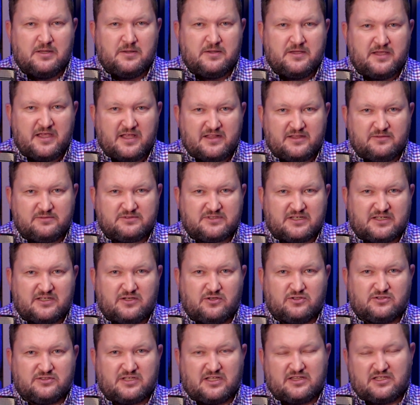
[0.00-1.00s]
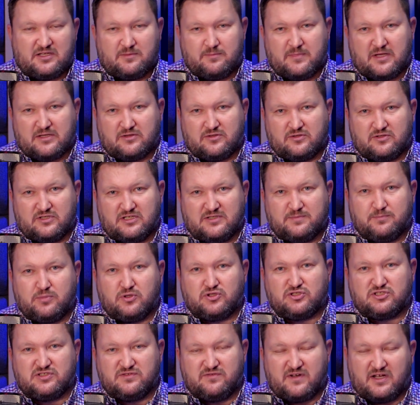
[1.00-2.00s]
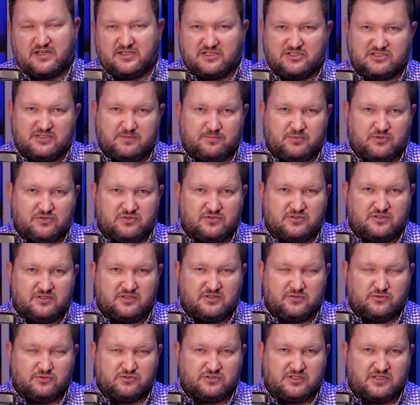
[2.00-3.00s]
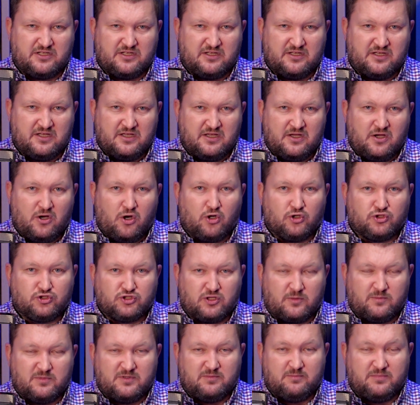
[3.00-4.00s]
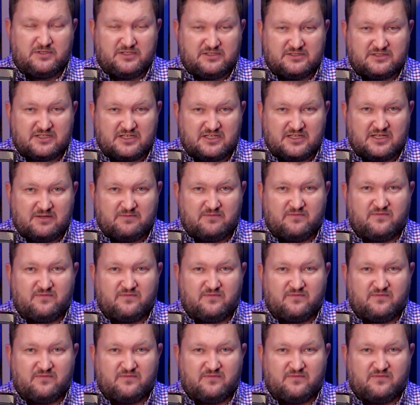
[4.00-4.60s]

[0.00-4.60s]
Jedną z takich ostatnich metod jest podszywanie się pod różne osoby bliskie nam.